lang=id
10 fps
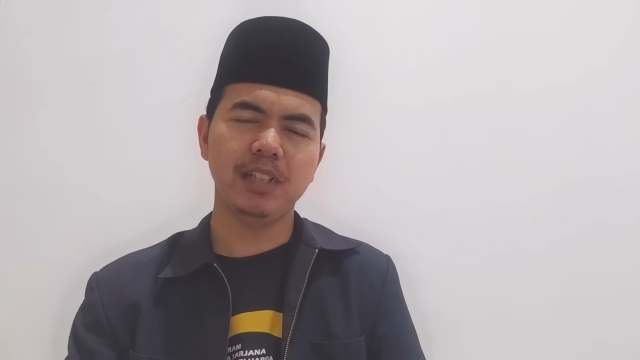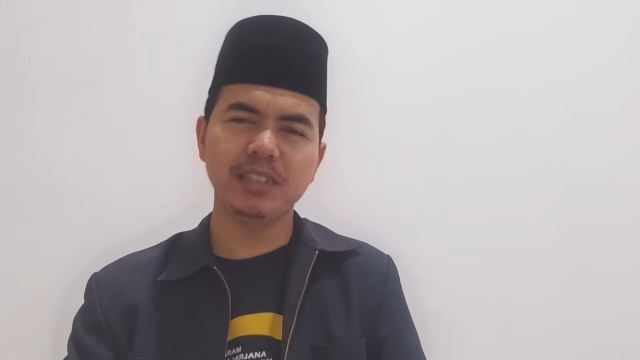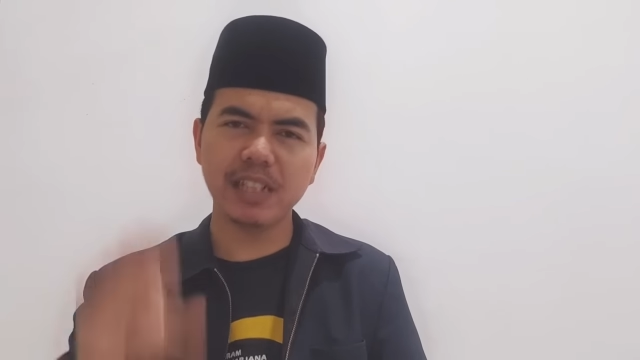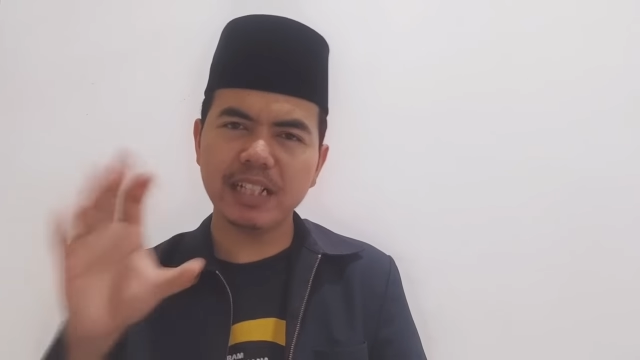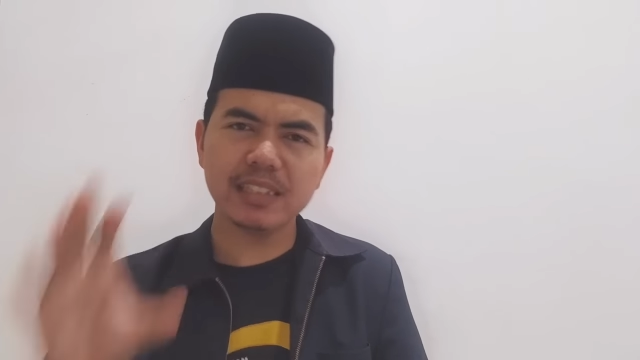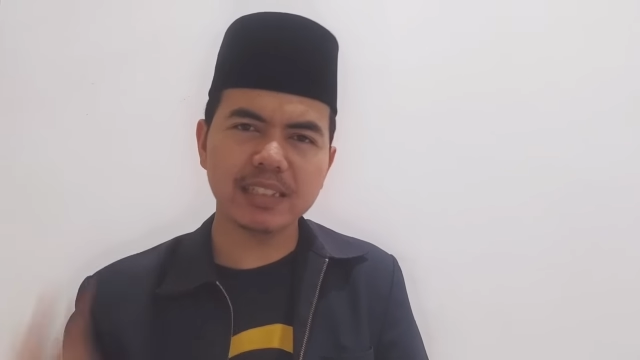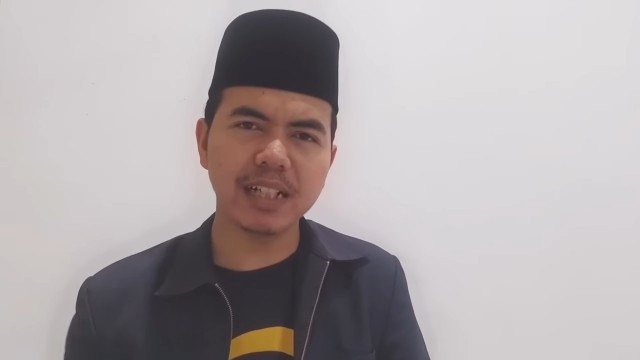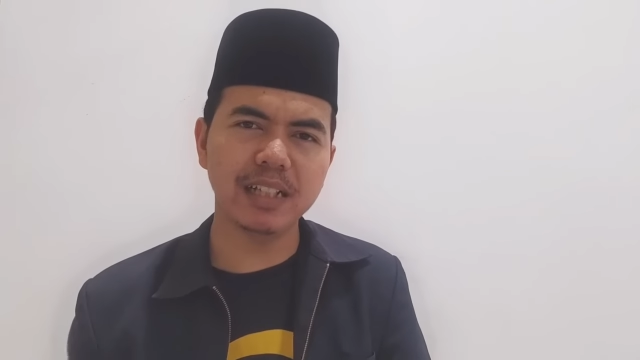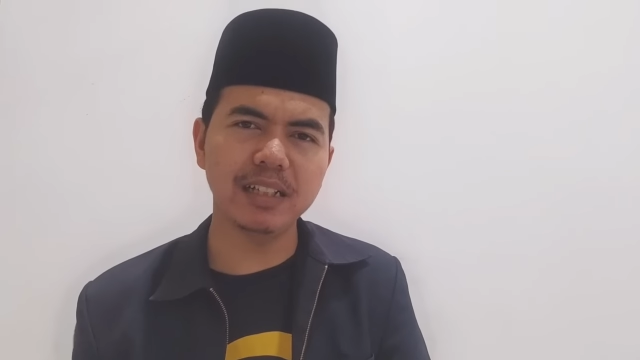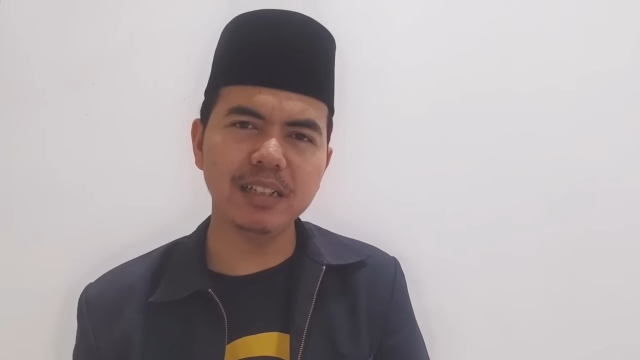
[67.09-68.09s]
Sering
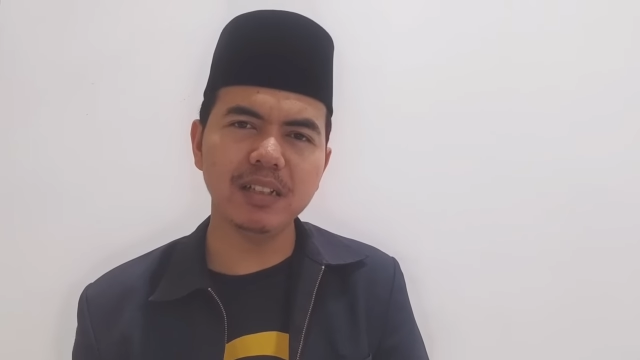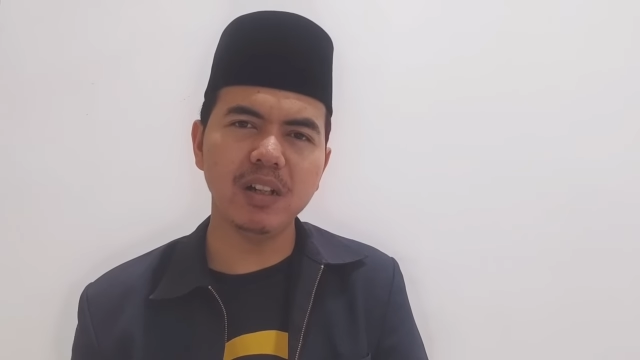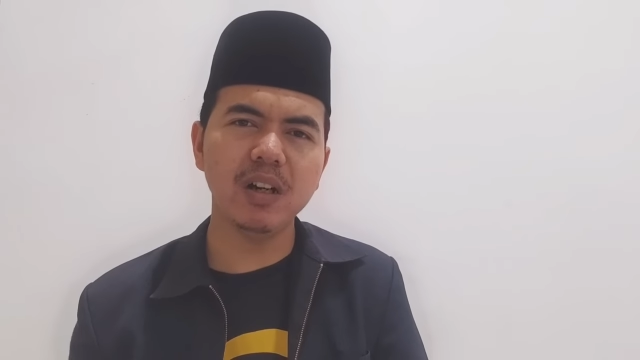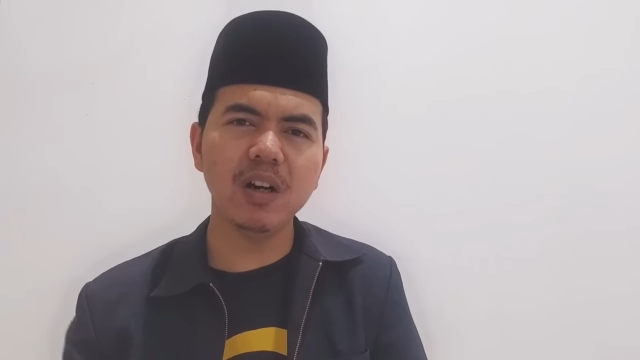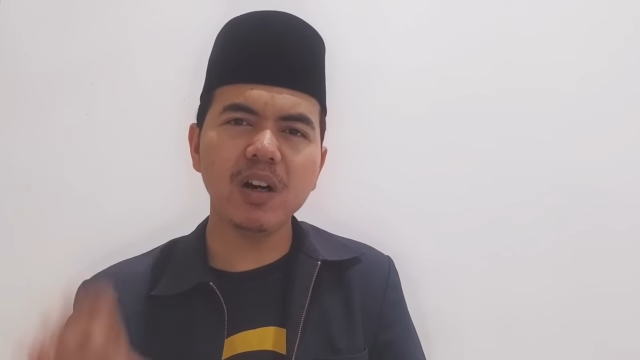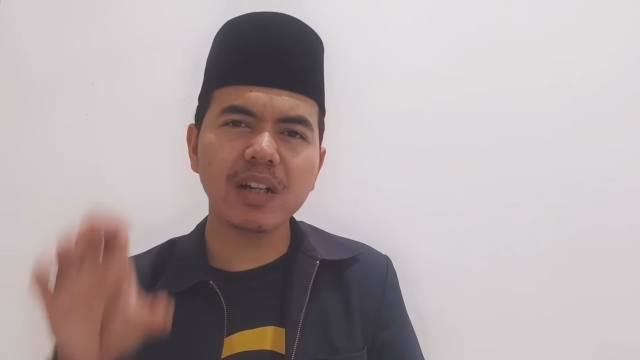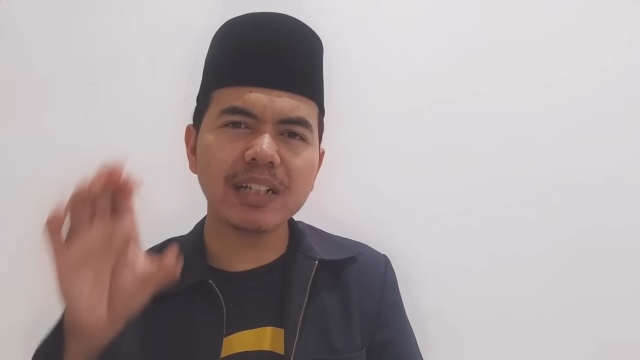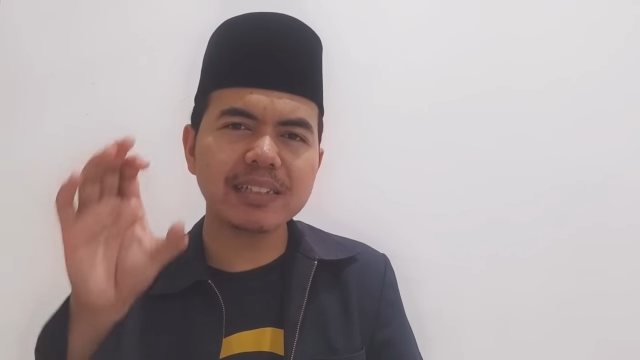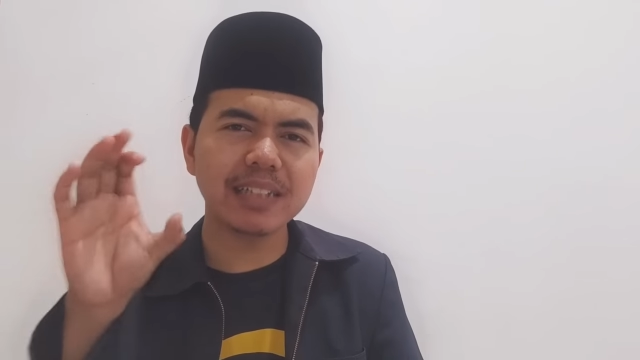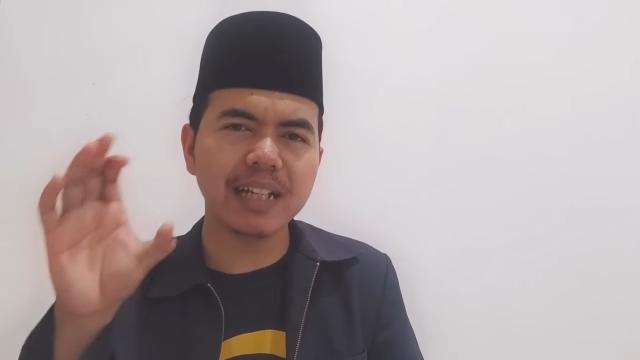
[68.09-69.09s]
sekali
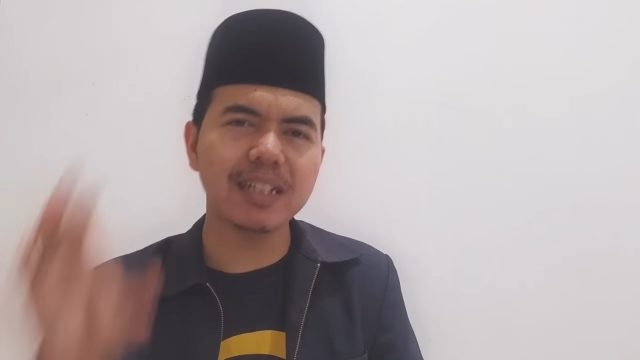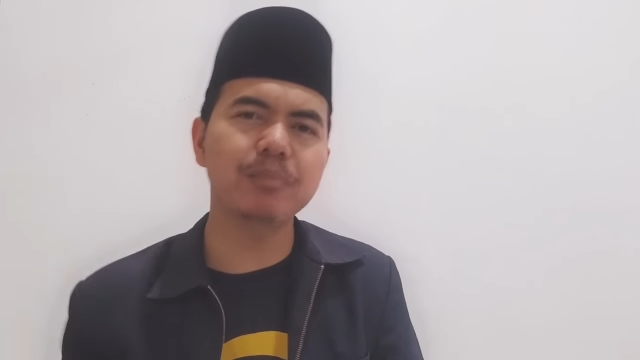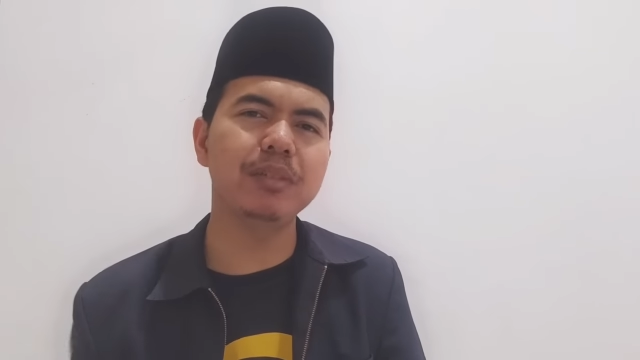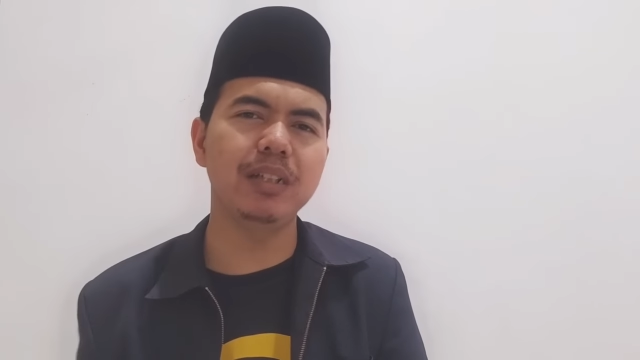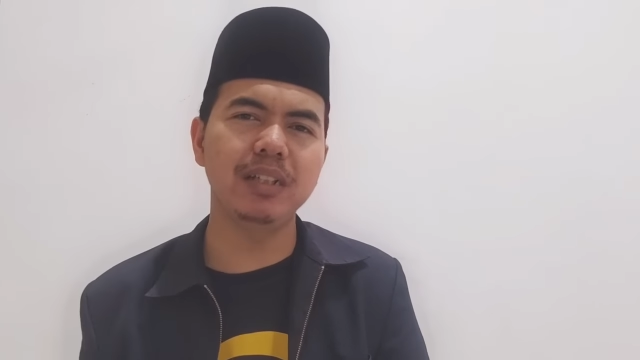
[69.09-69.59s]
orang salam